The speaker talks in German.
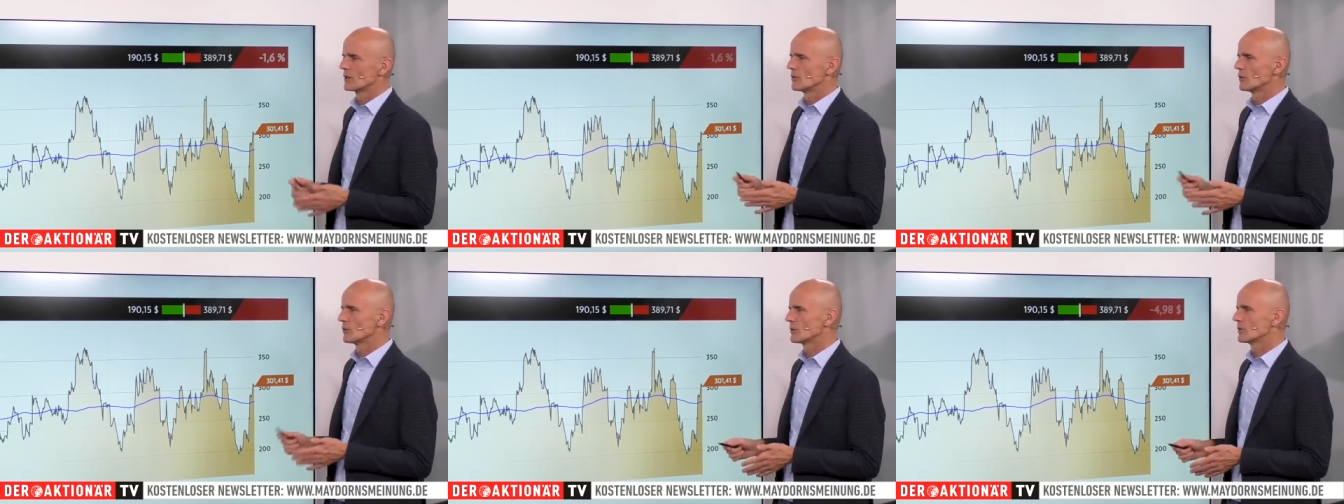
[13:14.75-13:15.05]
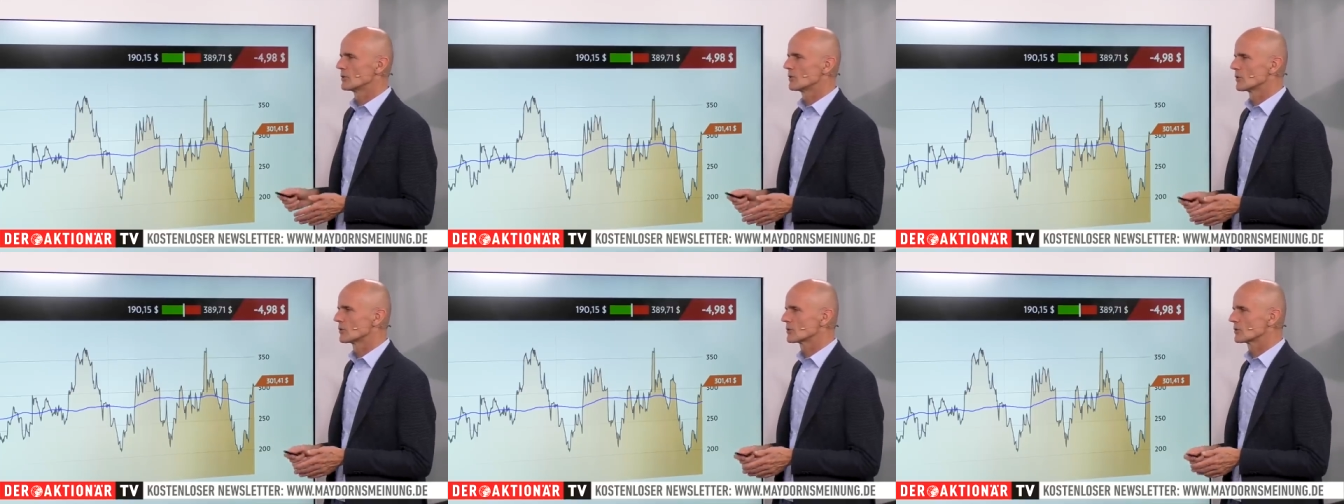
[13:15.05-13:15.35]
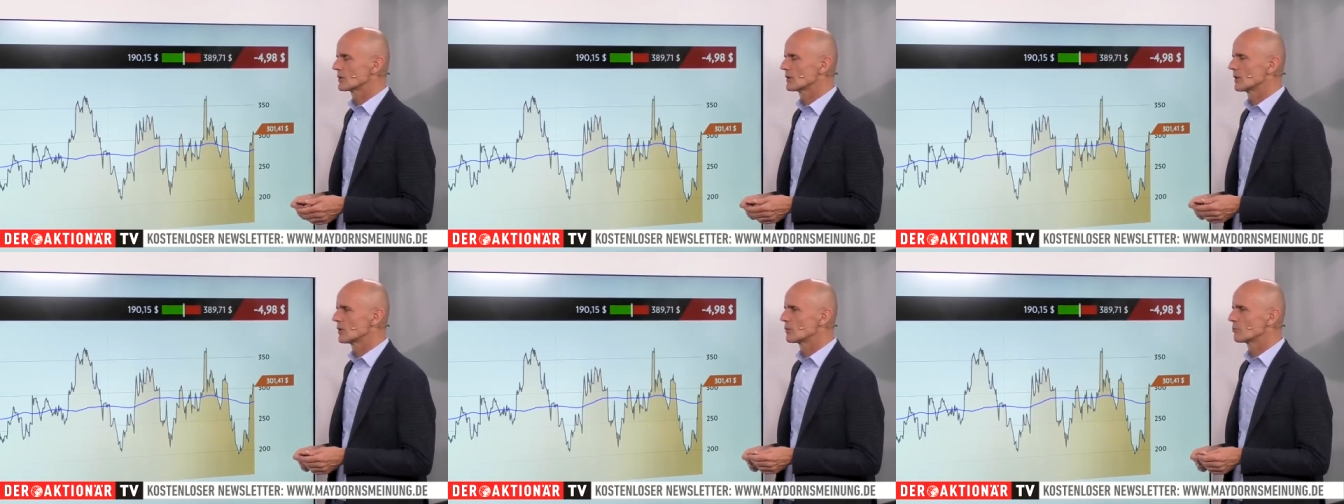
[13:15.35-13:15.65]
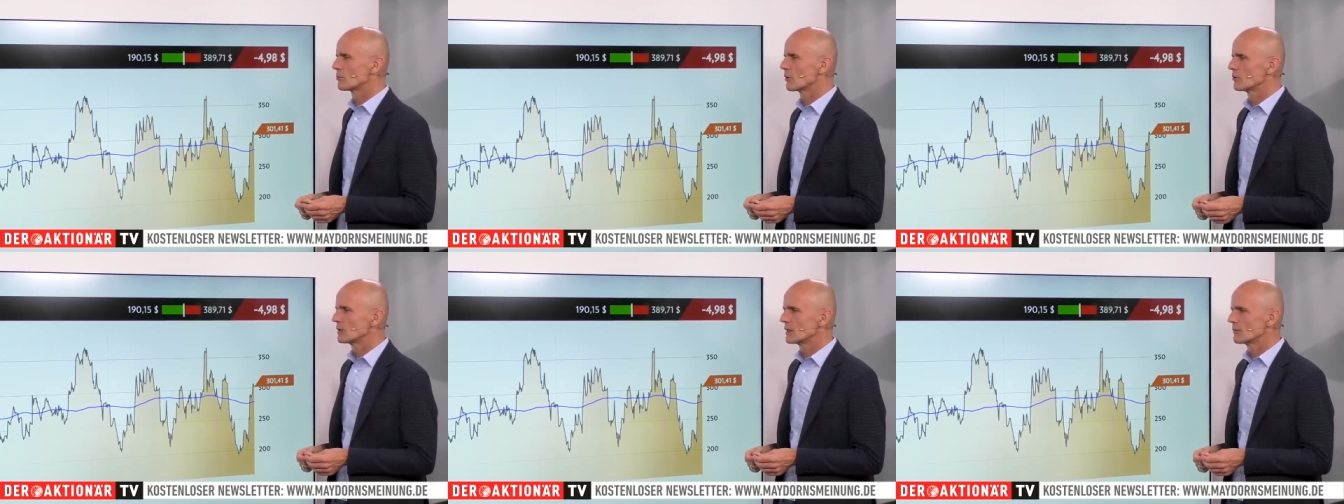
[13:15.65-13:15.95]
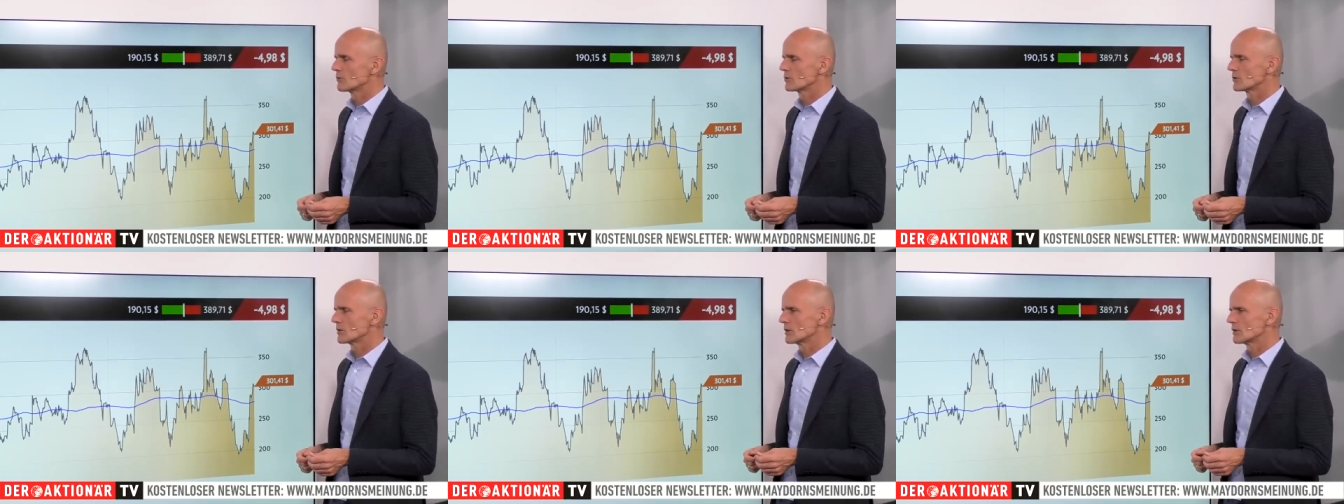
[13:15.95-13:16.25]
erhöhten Kosten auch
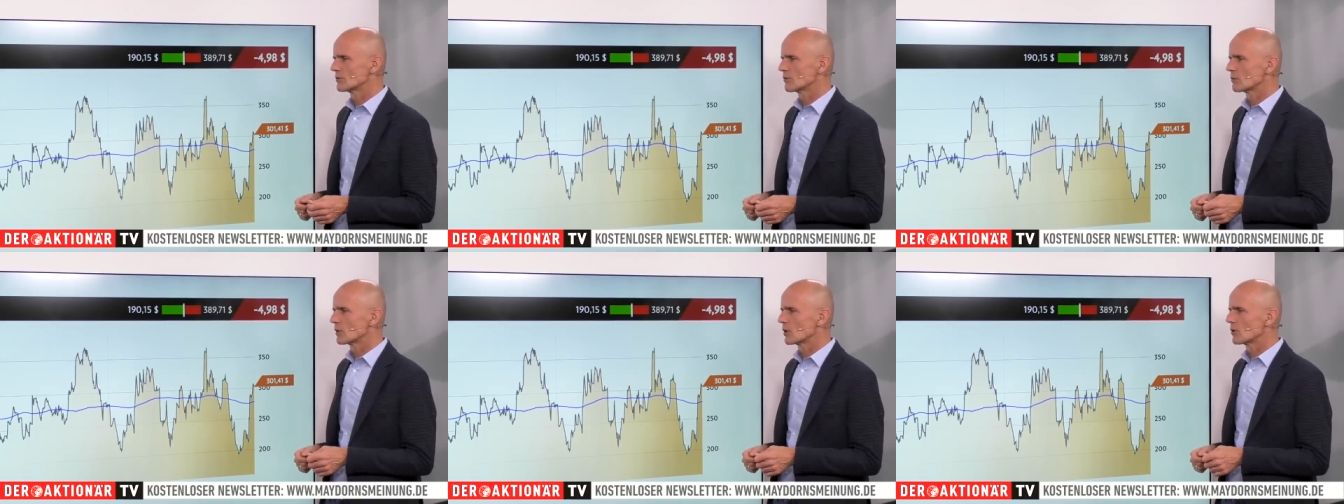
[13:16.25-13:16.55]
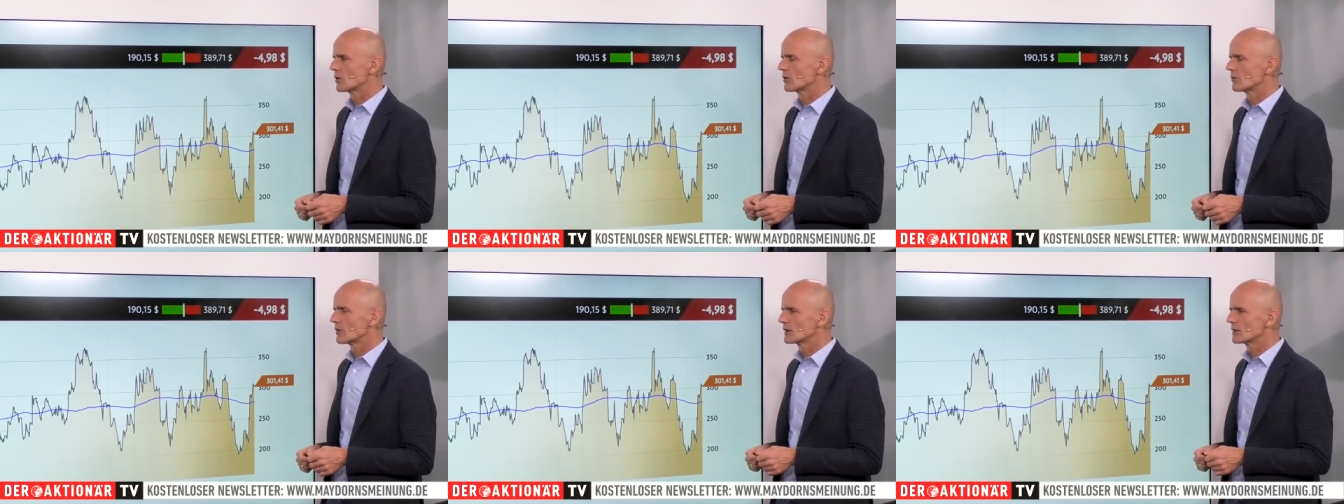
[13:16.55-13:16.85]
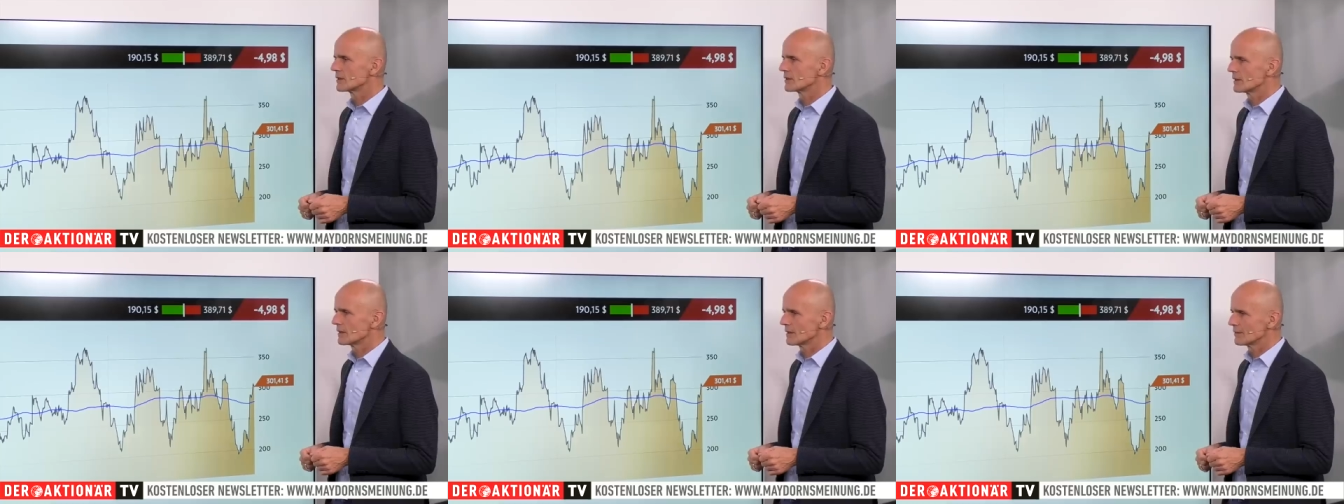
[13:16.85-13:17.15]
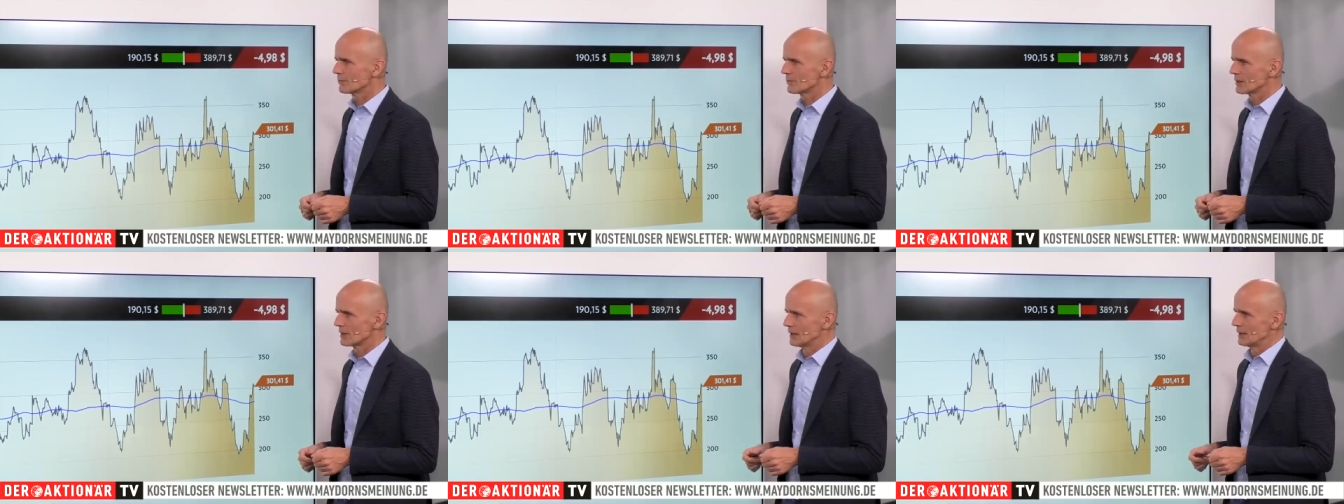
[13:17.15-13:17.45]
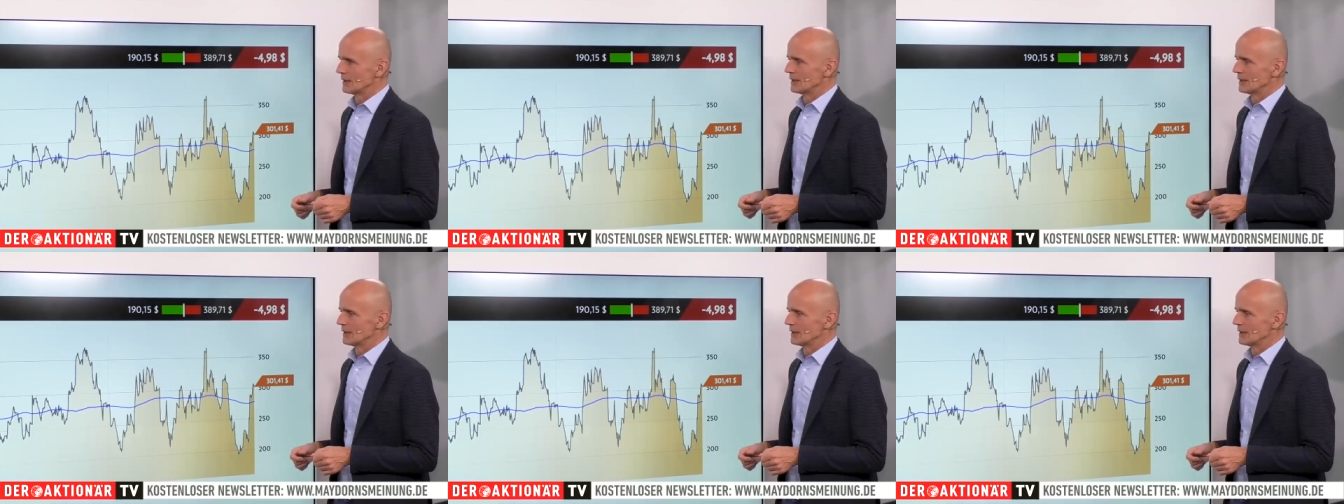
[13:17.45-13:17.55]
problemlos an die Verbraucher weitergeben.